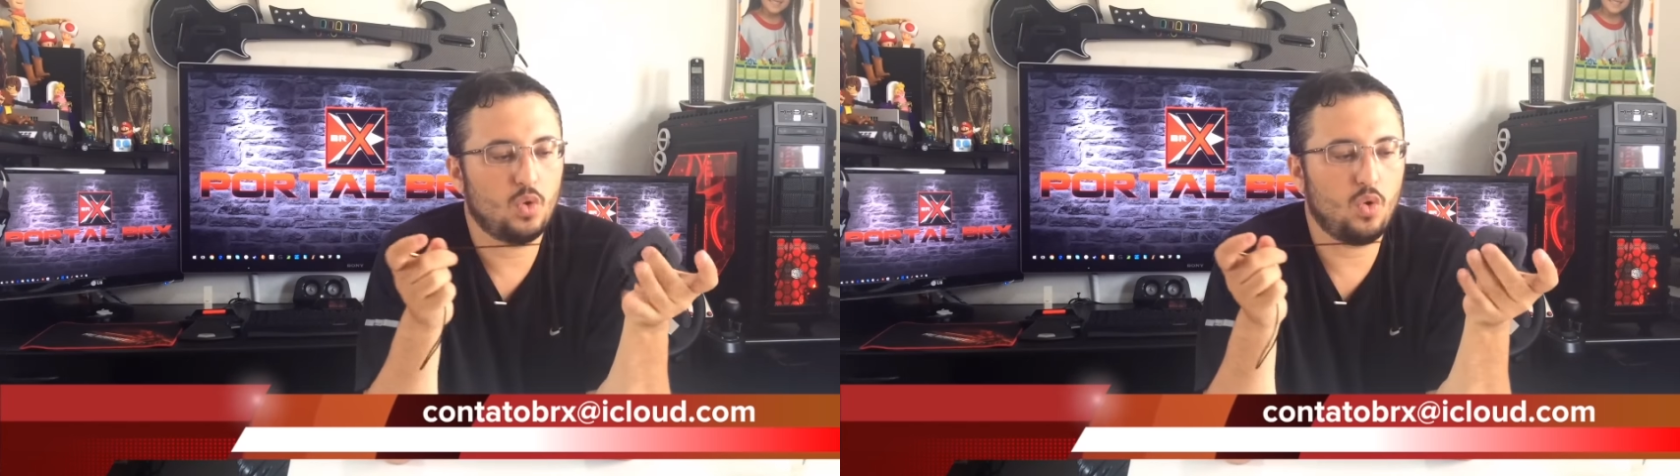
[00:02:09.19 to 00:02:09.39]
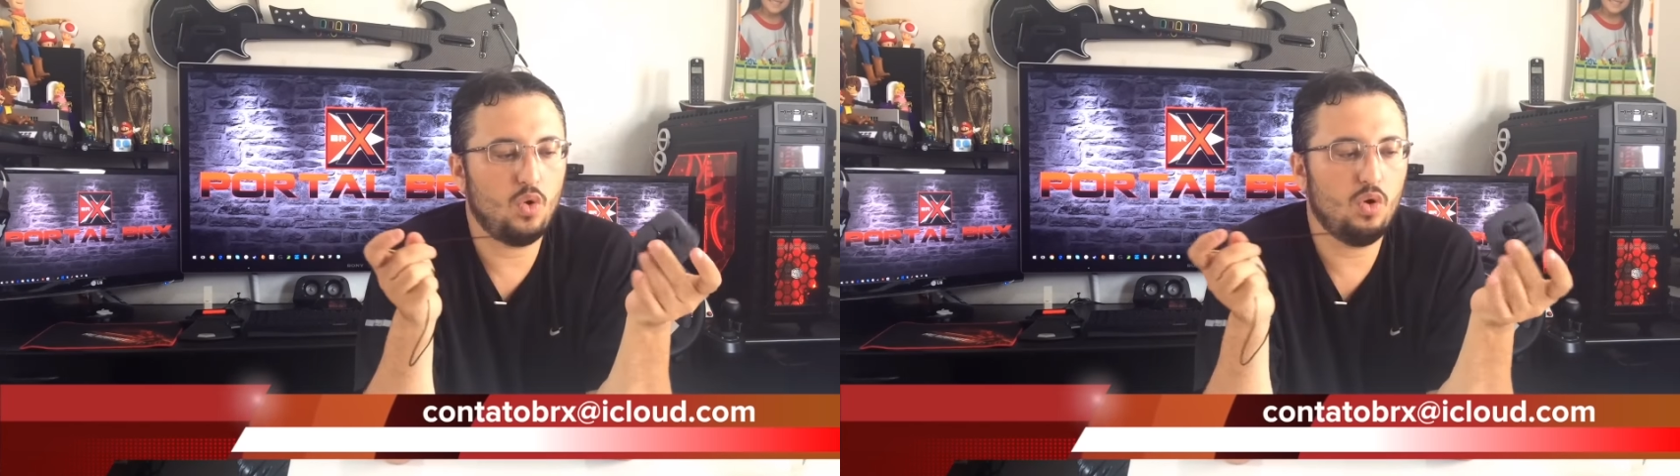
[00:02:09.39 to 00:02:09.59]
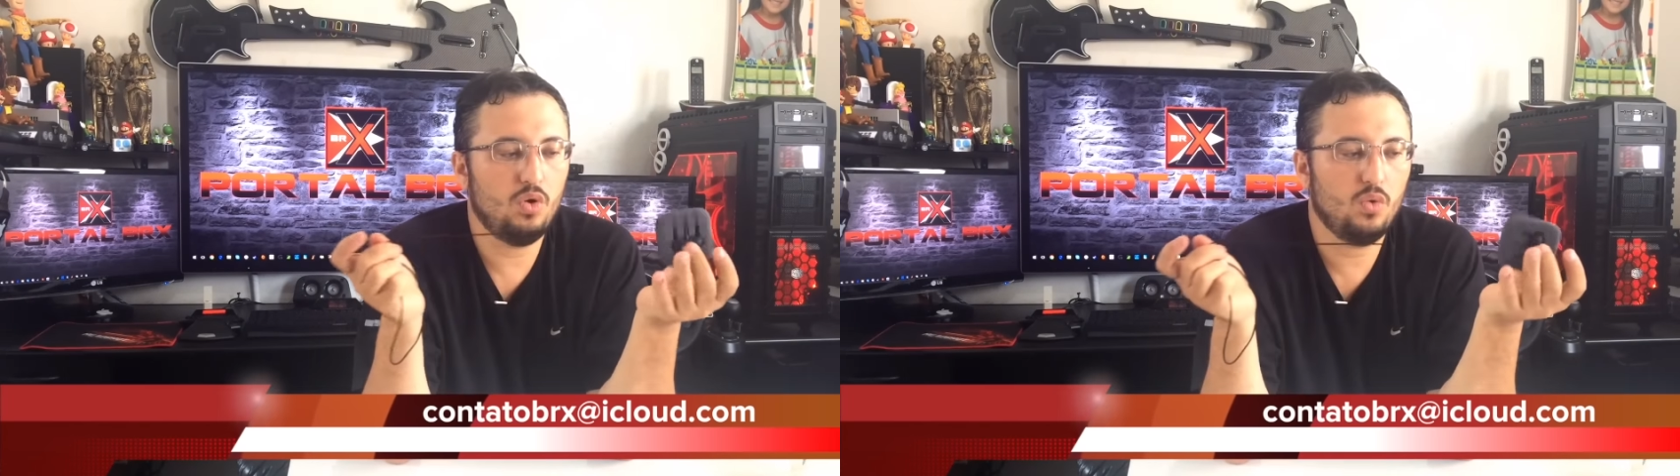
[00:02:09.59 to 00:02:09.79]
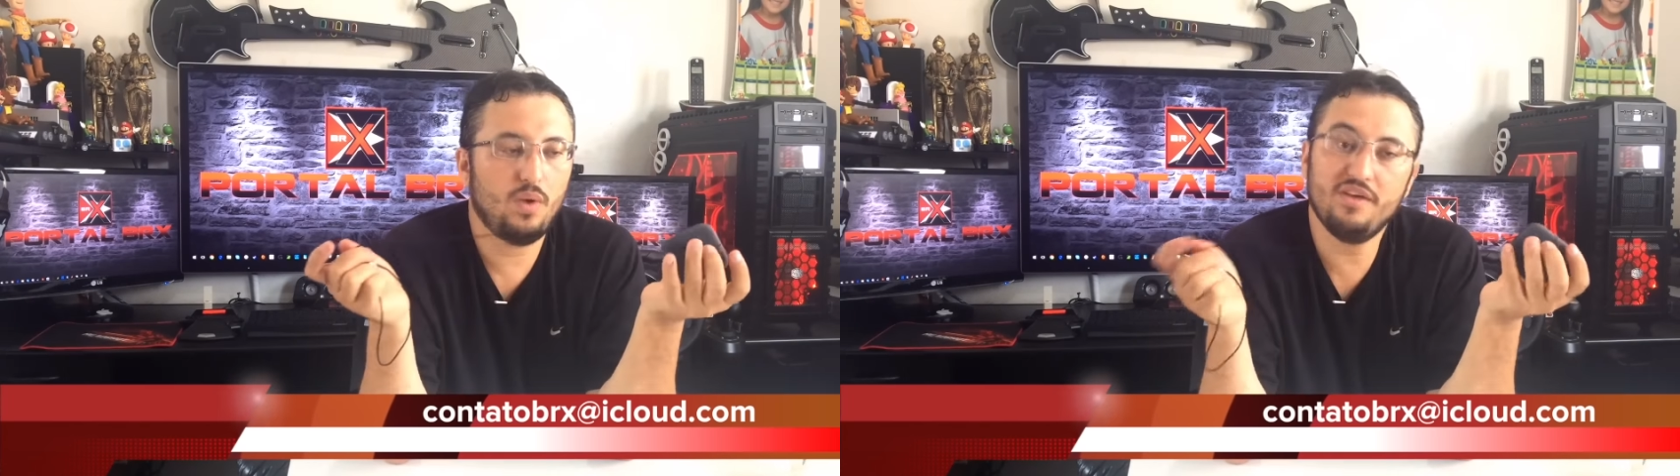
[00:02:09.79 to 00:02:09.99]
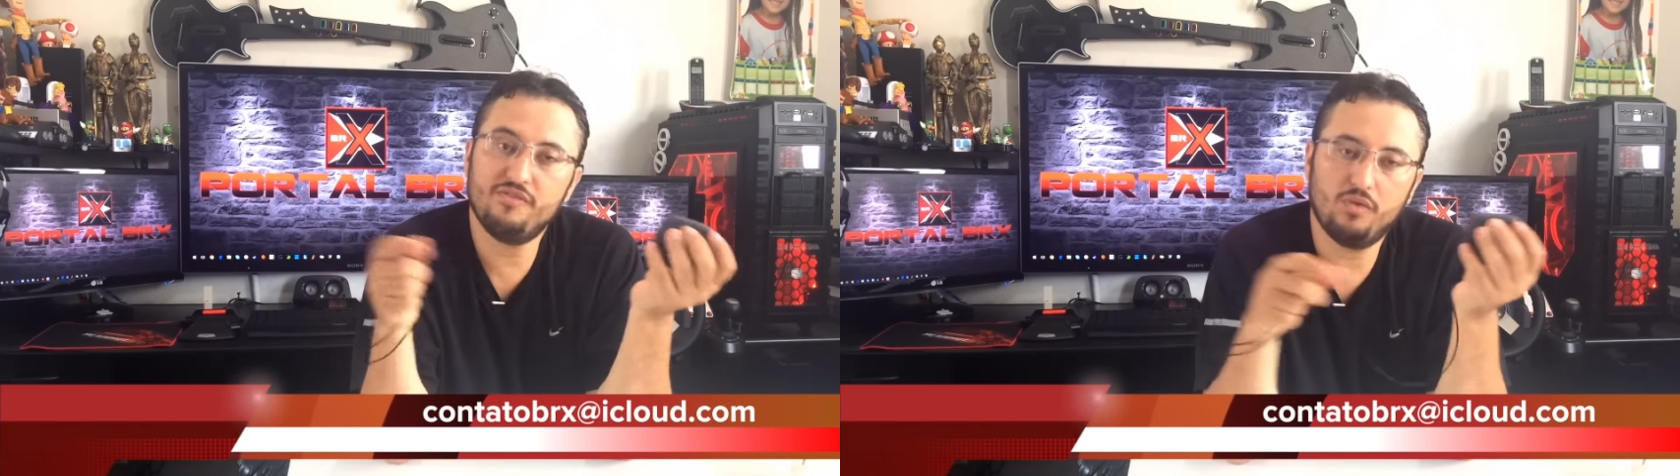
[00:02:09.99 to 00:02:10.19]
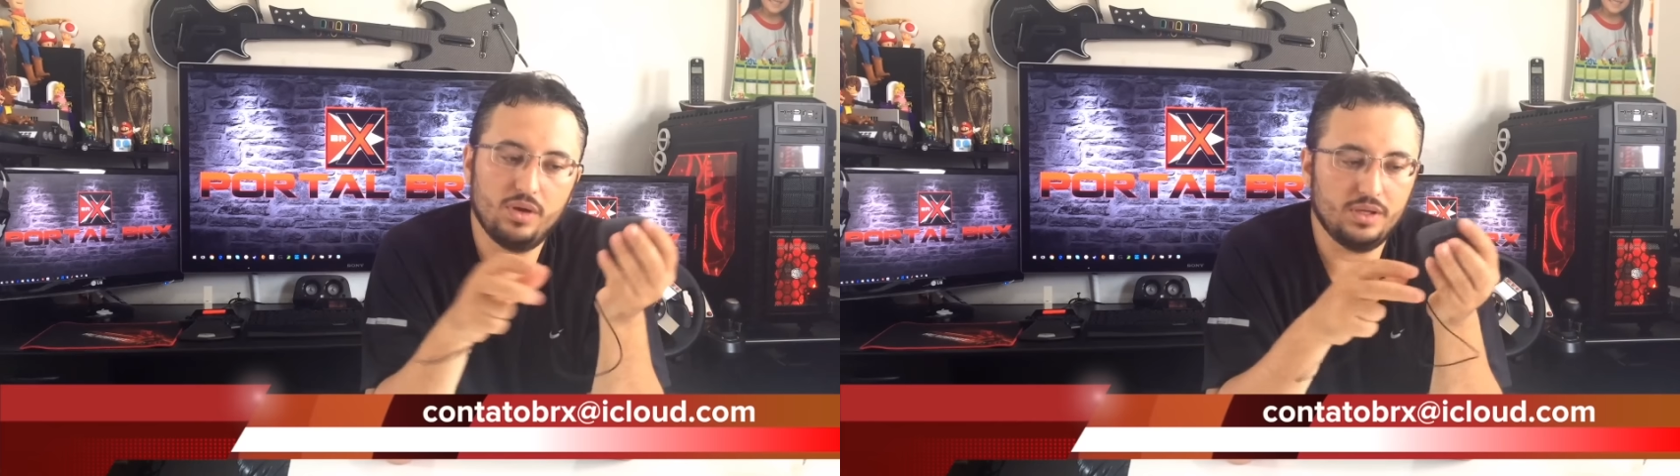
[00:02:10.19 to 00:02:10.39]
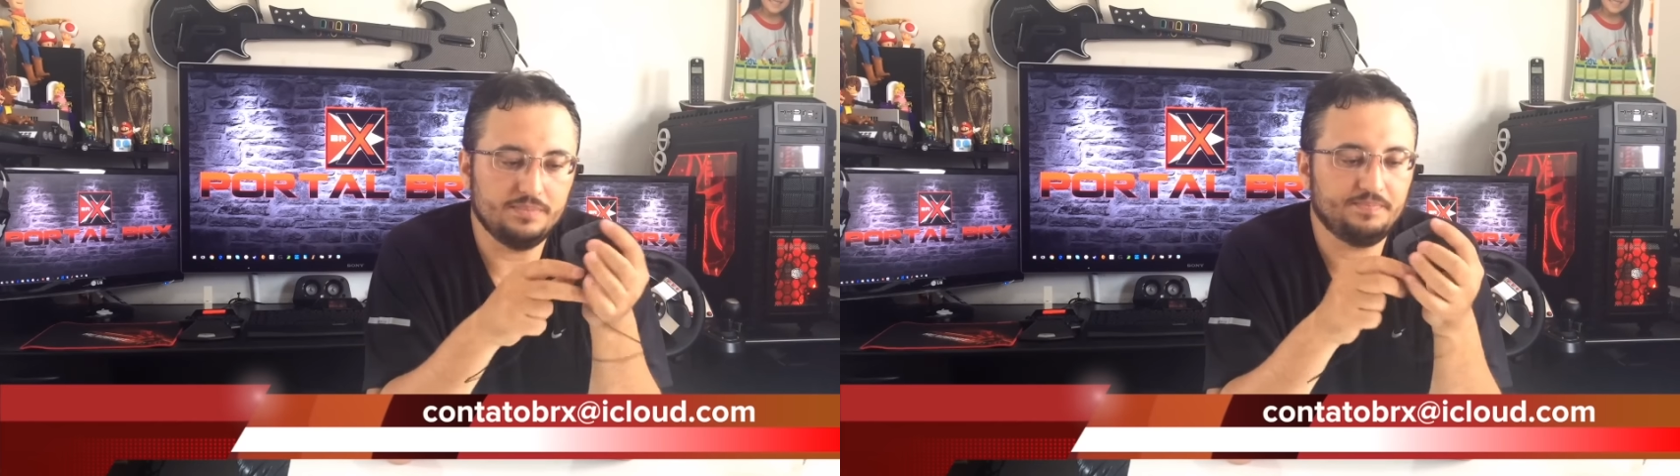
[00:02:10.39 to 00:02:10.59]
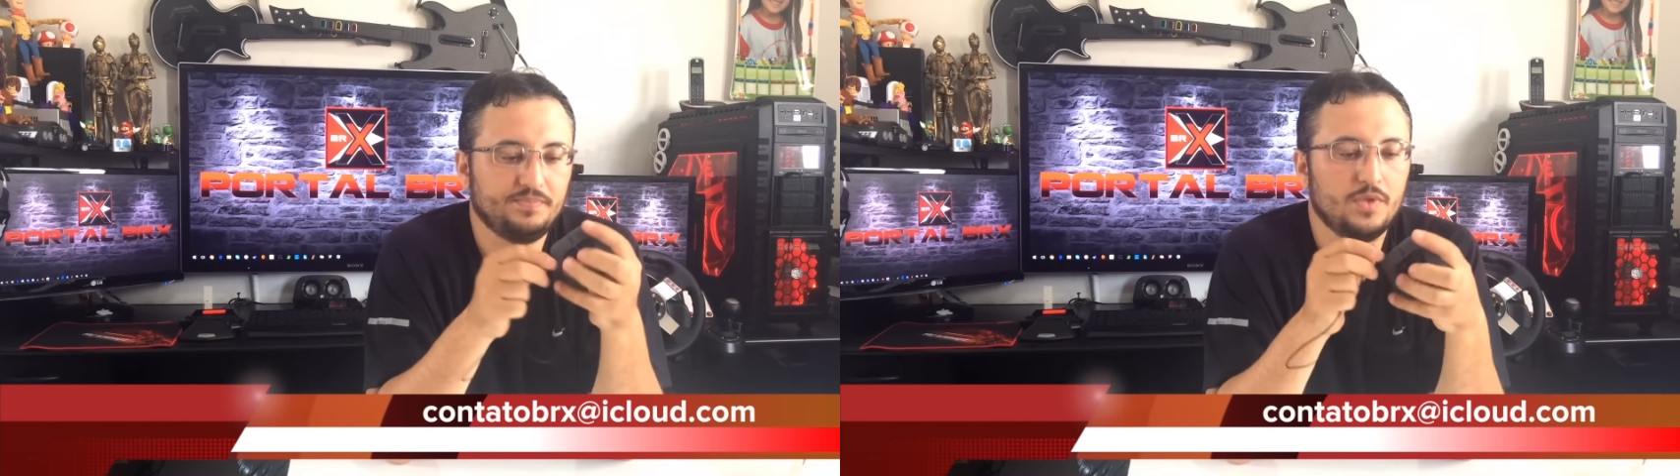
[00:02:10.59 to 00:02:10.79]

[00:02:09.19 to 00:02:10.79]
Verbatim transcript: com o iPhone.